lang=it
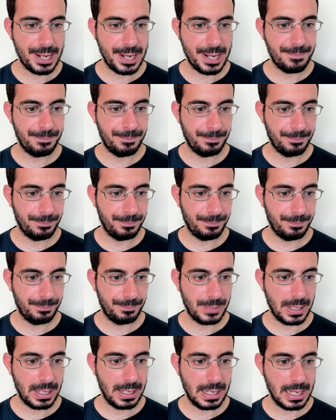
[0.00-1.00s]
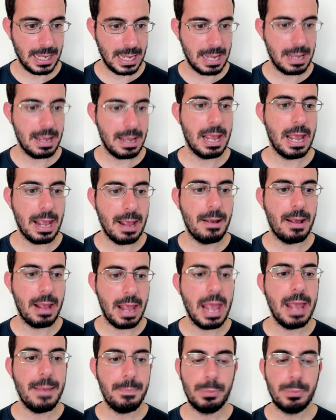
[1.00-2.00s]
ehm, è,
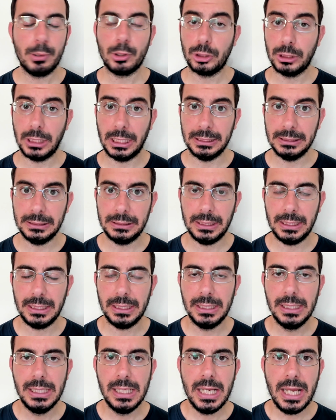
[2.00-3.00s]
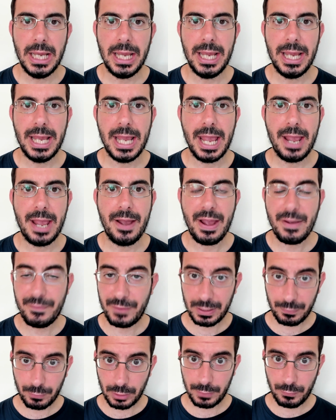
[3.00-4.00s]
è importante è, eh, e ve
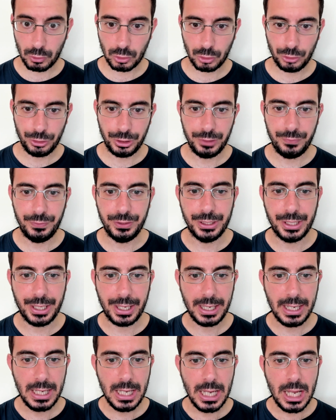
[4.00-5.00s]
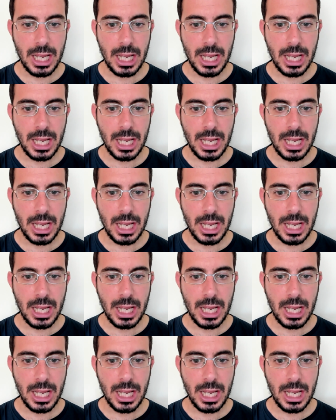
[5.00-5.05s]
la volevo condividere.